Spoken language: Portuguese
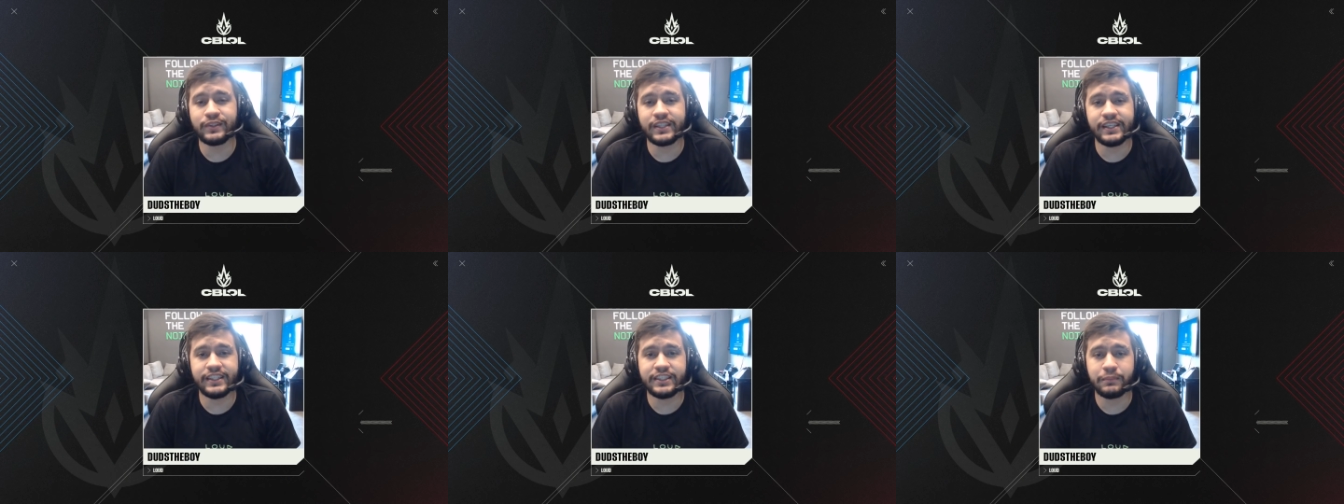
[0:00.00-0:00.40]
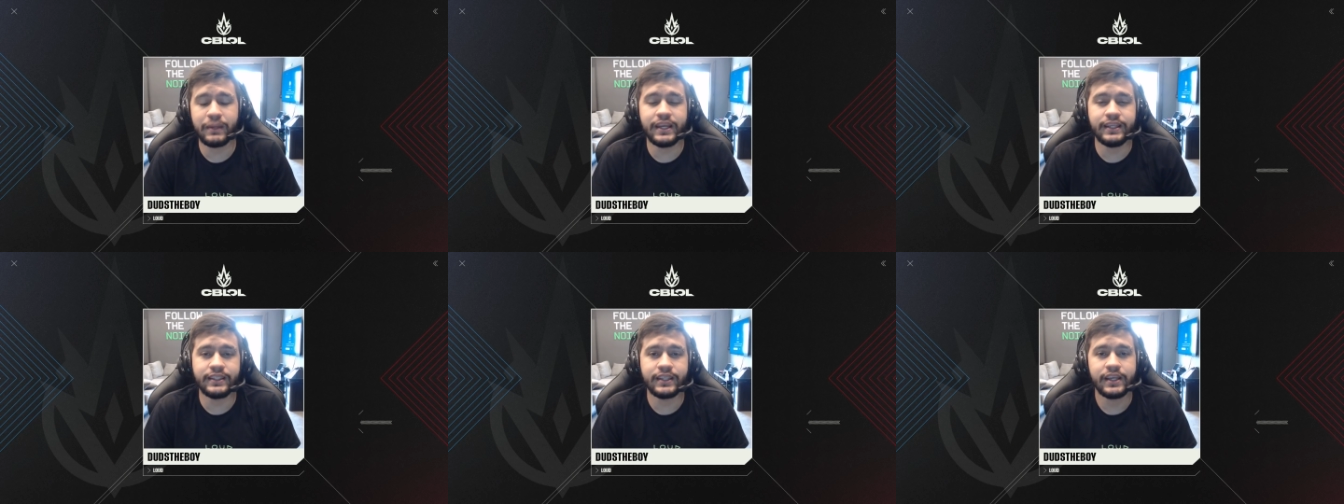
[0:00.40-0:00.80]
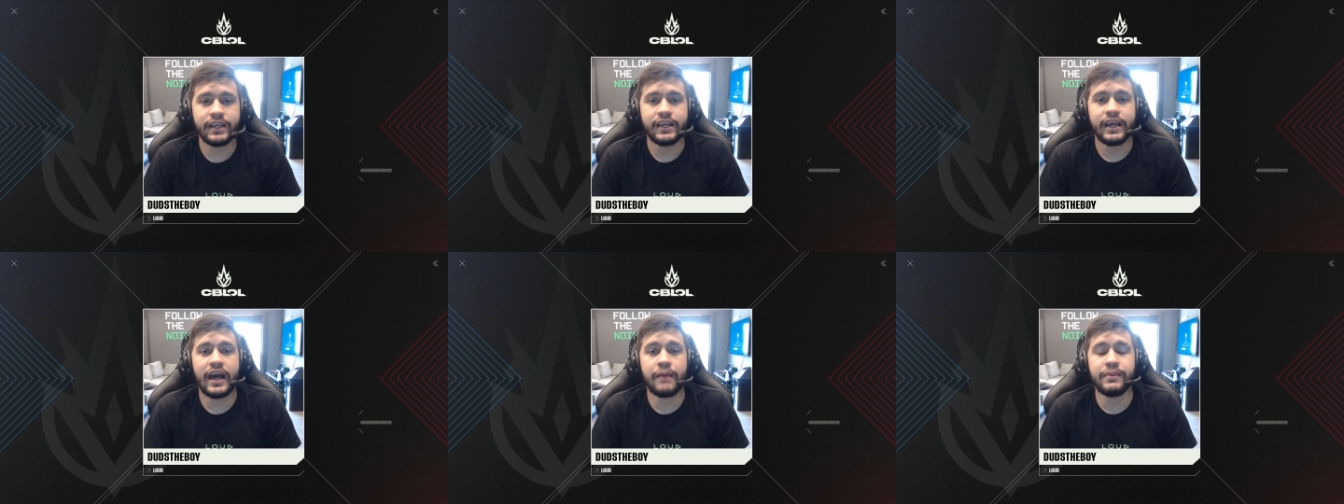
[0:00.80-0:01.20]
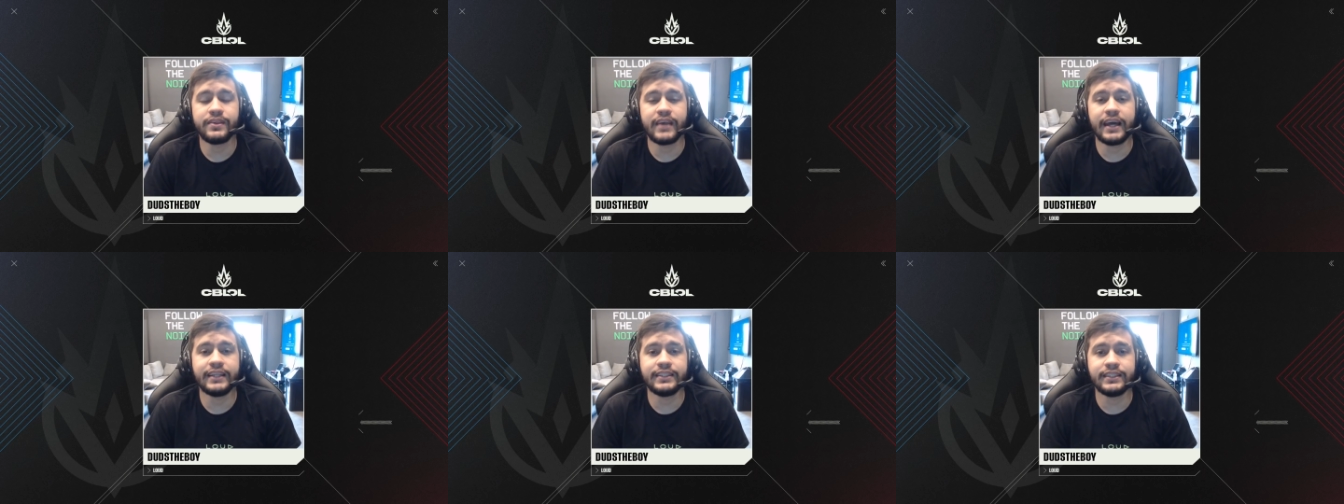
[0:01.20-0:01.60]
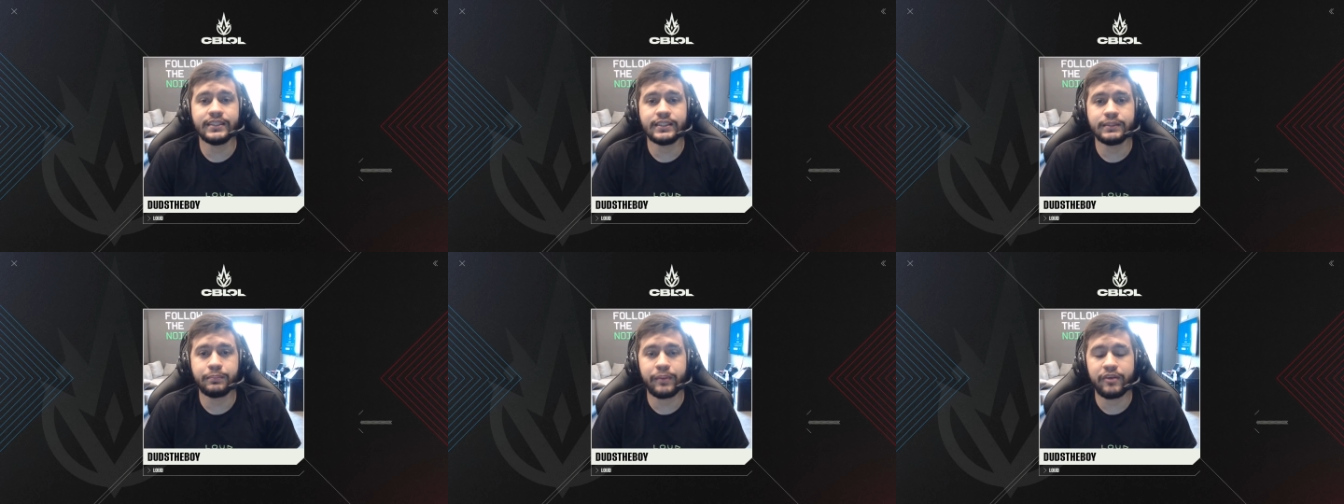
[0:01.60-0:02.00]
pouco triste, mas a
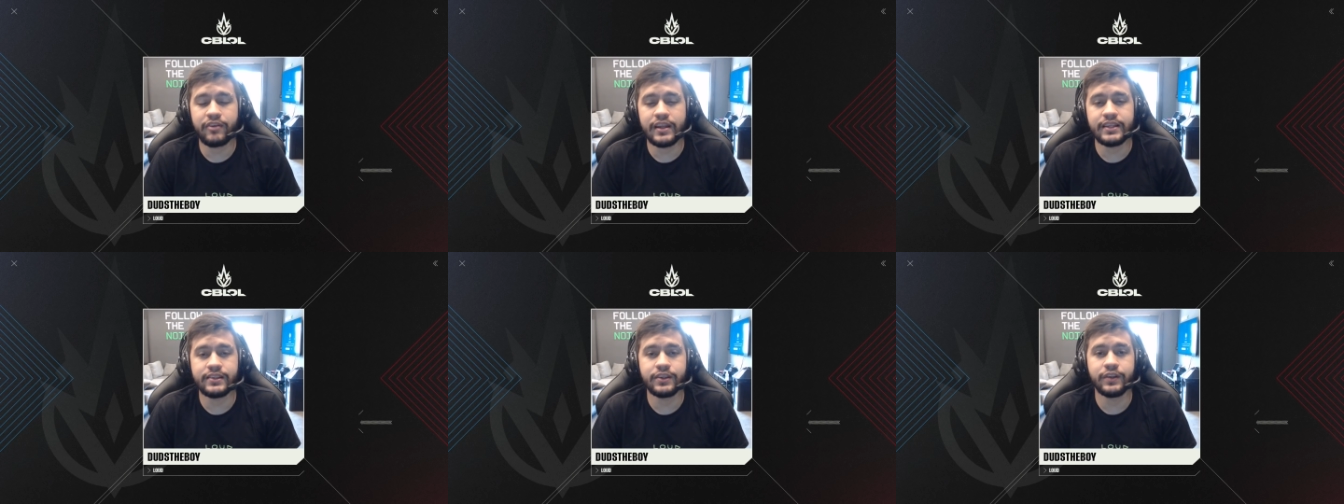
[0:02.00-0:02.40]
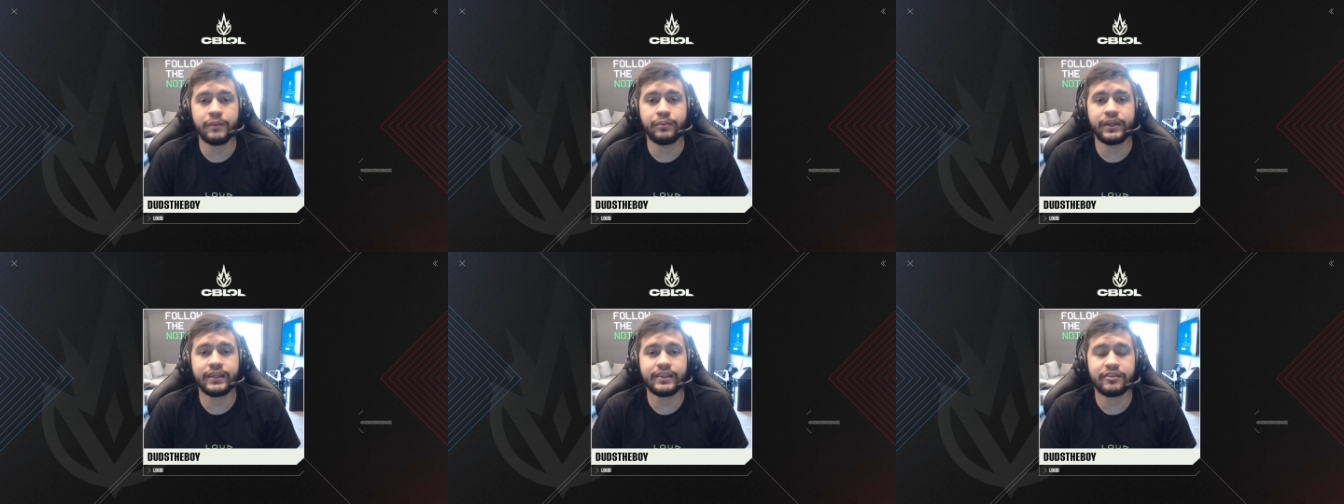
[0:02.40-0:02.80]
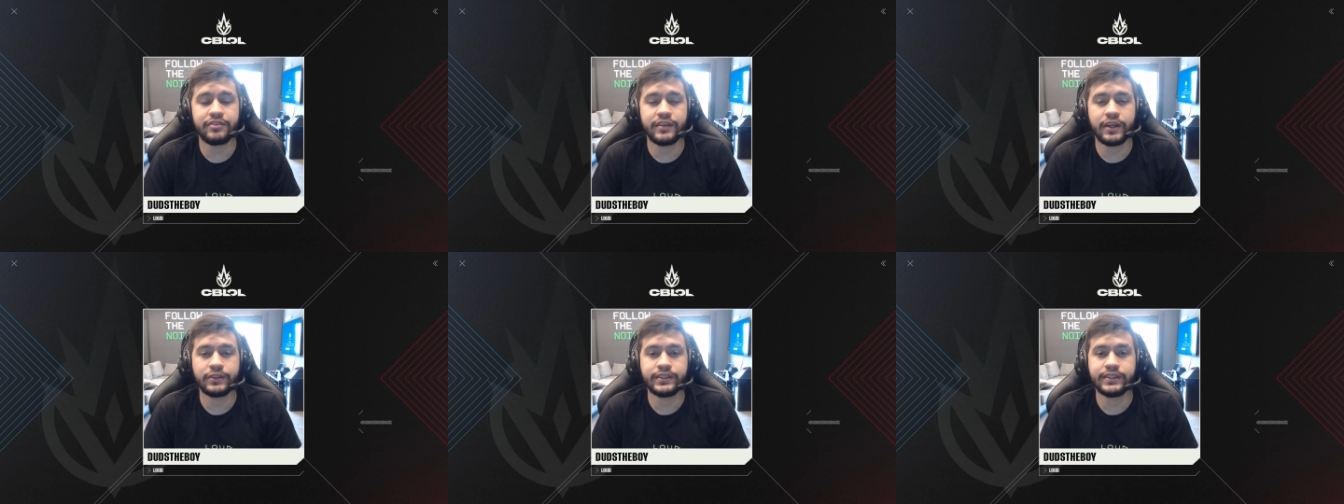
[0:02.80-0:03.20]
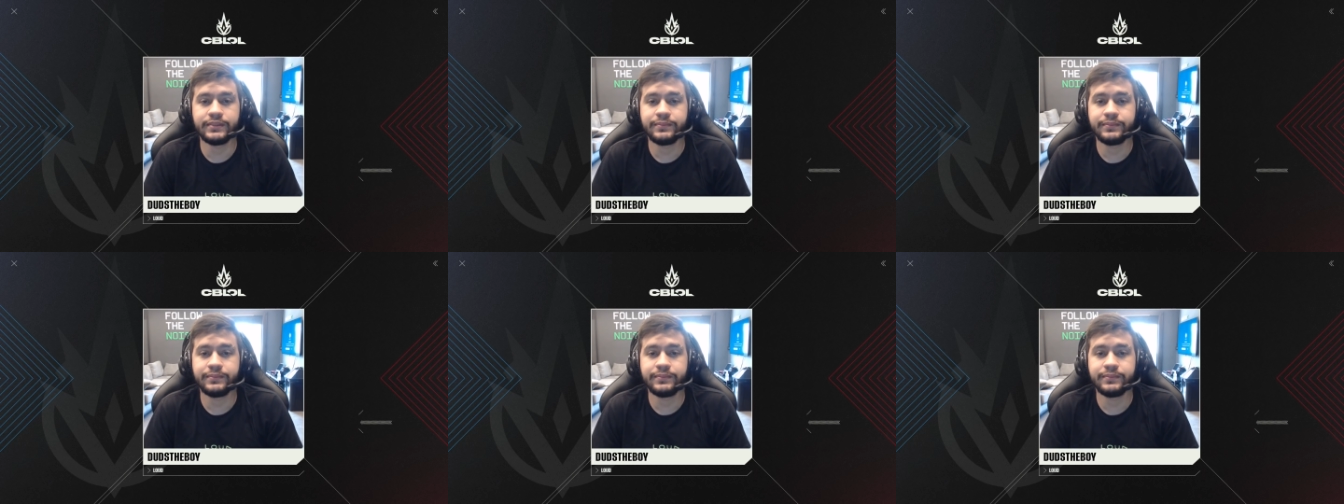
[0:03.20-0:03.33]
amizade prevaleceu depois dessa final